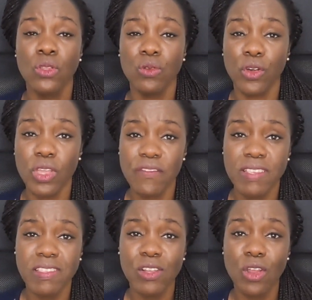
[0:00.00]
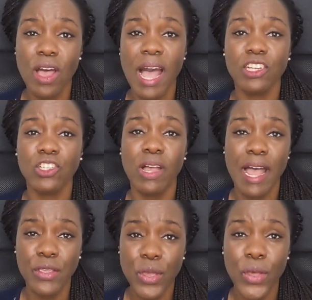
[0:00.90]
de réinvestir leur argent
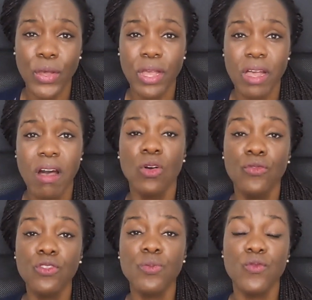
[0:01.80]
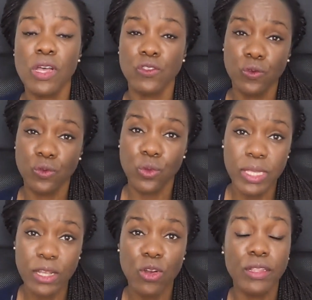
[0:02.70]
ailleurs, en vue de pouvoir
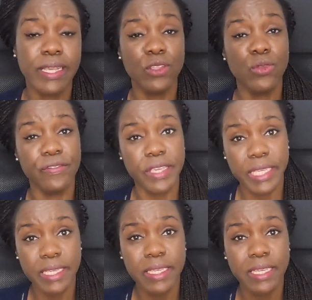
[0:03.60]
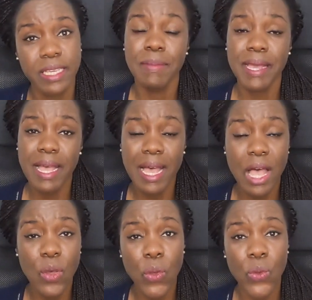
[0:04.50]
soutenir leur train de vie. Mais
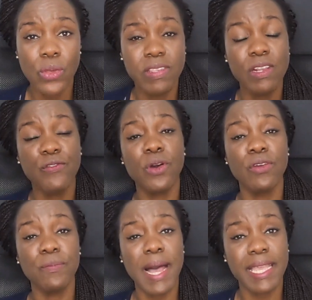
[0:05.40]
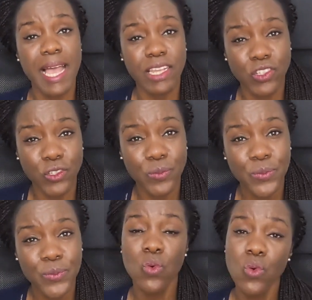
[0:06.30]
gare à eux, s'ils font un mariage
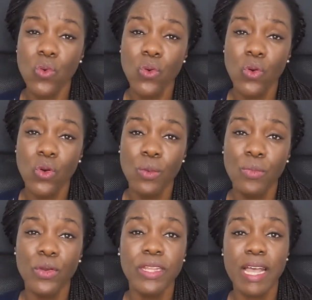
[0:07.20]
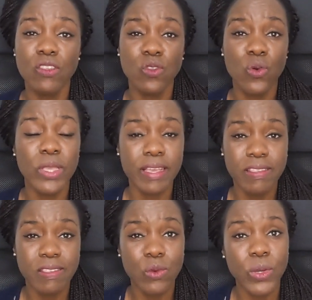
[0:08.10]
ou pour une raison
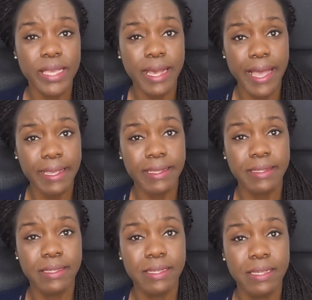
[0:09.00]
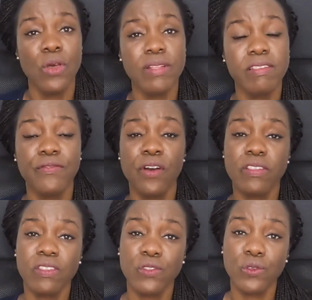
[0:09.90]
X ou Y, un
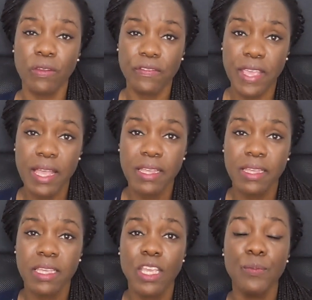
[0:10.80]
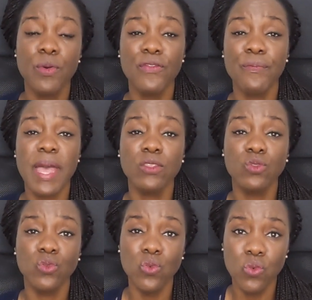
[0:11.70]
divorce survient, ils peuvent perdre
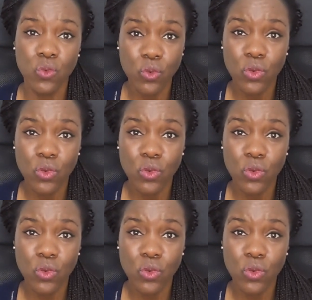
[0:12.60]
tout